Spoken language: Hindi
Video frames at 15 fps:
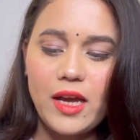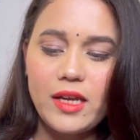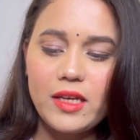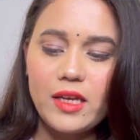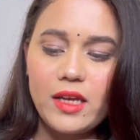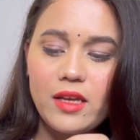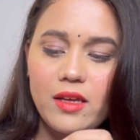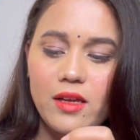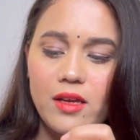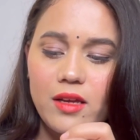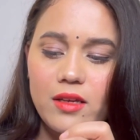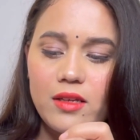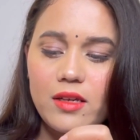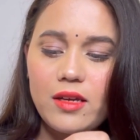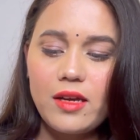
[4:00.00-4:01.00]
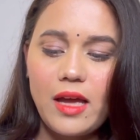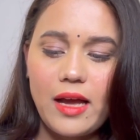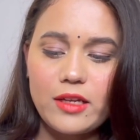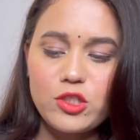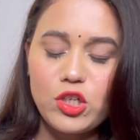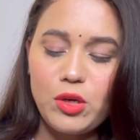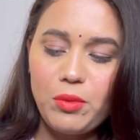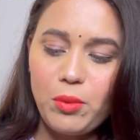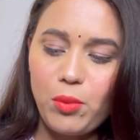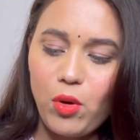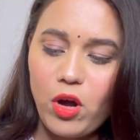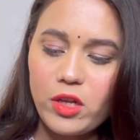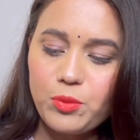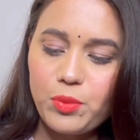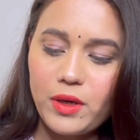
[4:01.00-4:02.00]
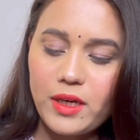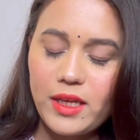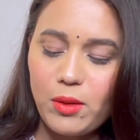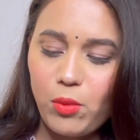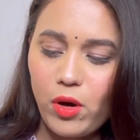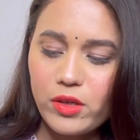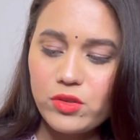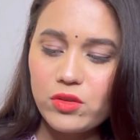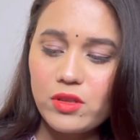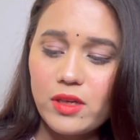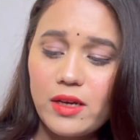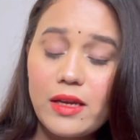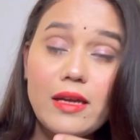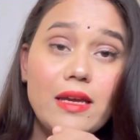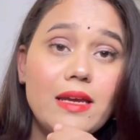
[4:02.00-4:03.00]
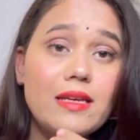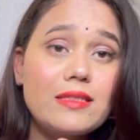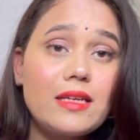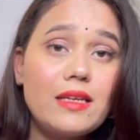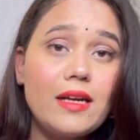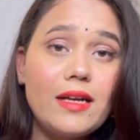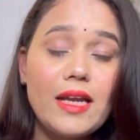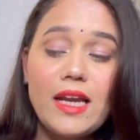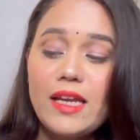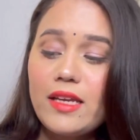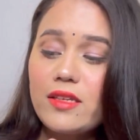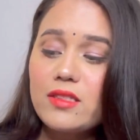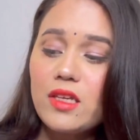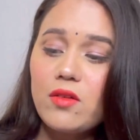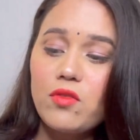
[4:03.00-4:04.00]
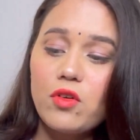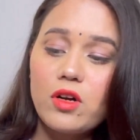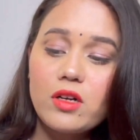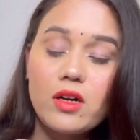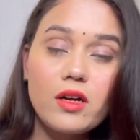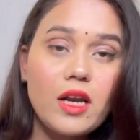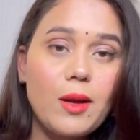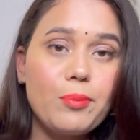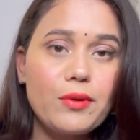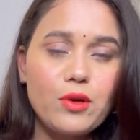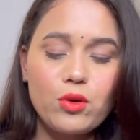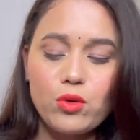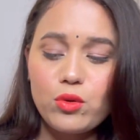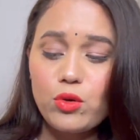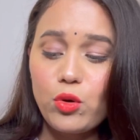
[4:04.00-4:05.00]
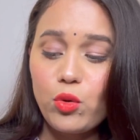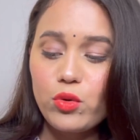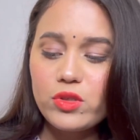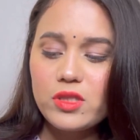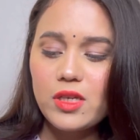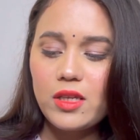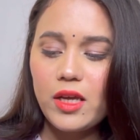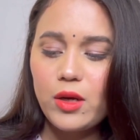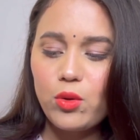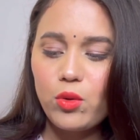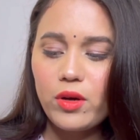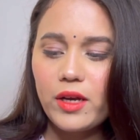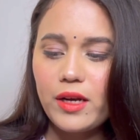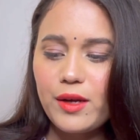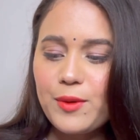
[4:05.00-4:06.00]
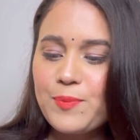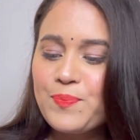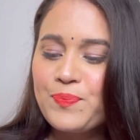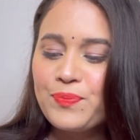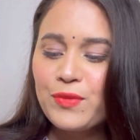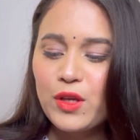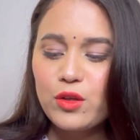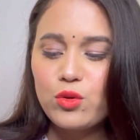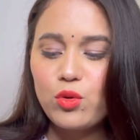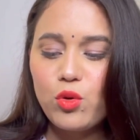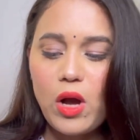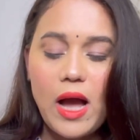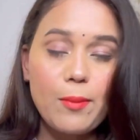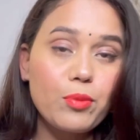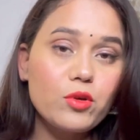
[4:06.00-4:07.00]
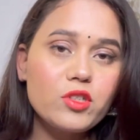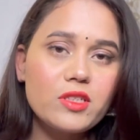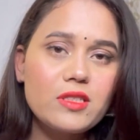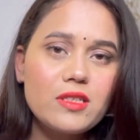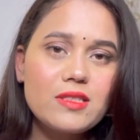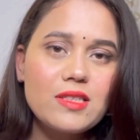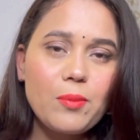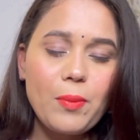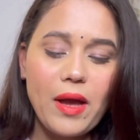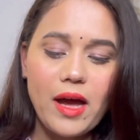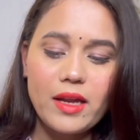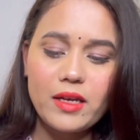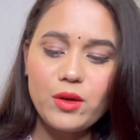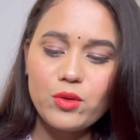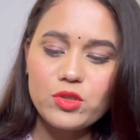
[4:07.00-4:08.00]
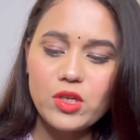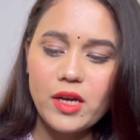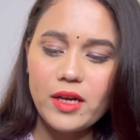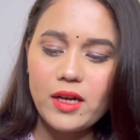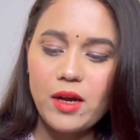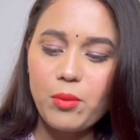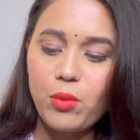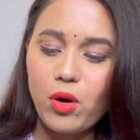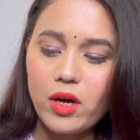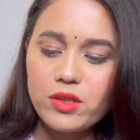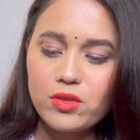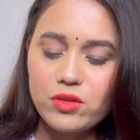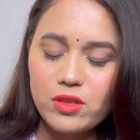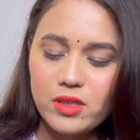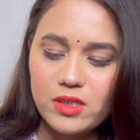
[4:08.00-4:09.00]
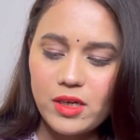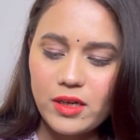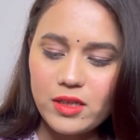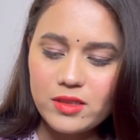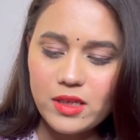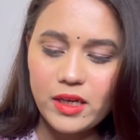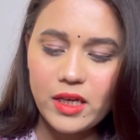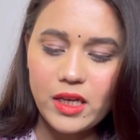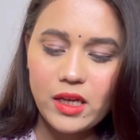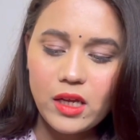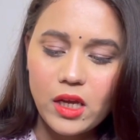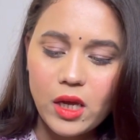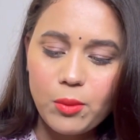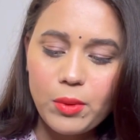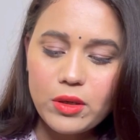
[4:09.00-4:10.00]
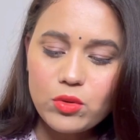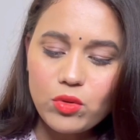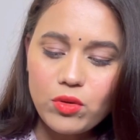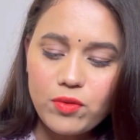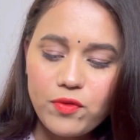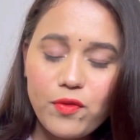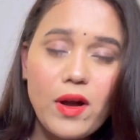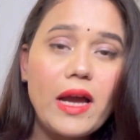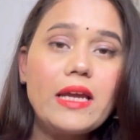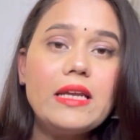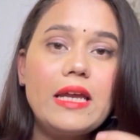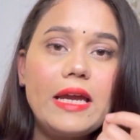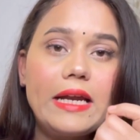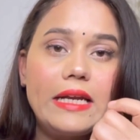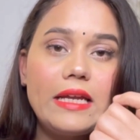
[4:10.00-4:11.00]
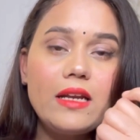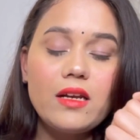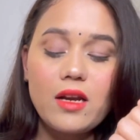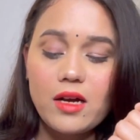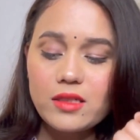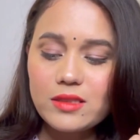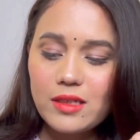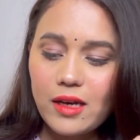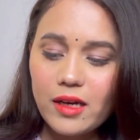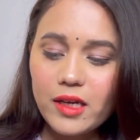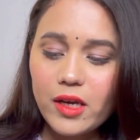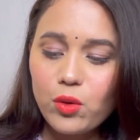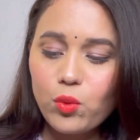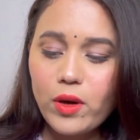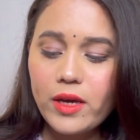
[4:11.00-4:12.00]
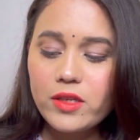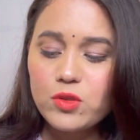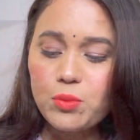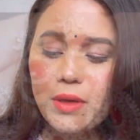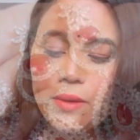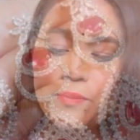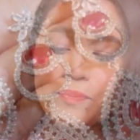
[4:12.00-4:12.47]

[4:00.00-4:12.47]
आएगी ये एक्चुअली में बहुत प्रटी है बहुत सुंदर है इसकी डिटेलिंग इसकी वर्क अगर आप क्लो, क्लोज से देखोगे ना तो आपको जैसे इससे प्यार ही हो जाएगा बहुत सुंदर सा डिज़ाइन है बिल्कुल फाइन एडी नक्स लगे हुए हैं इसमें